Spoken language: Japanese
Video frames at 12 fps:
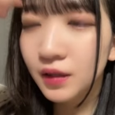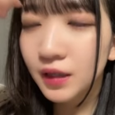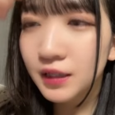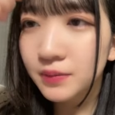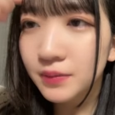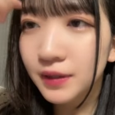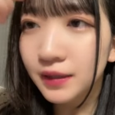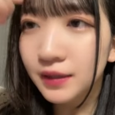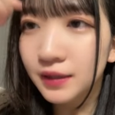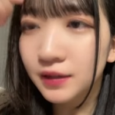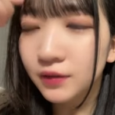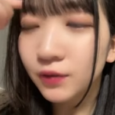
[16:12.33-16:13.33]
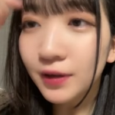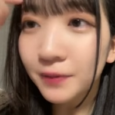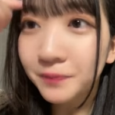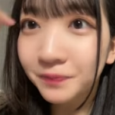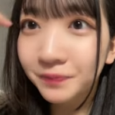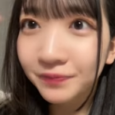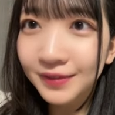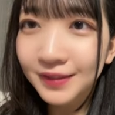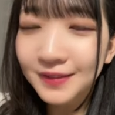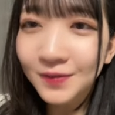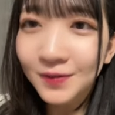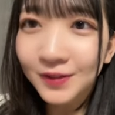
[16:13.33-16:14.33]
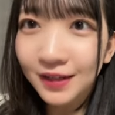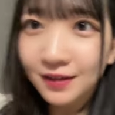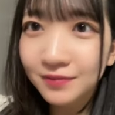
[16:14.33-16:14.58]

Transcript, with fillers: 初めて会いに行ったわそうだ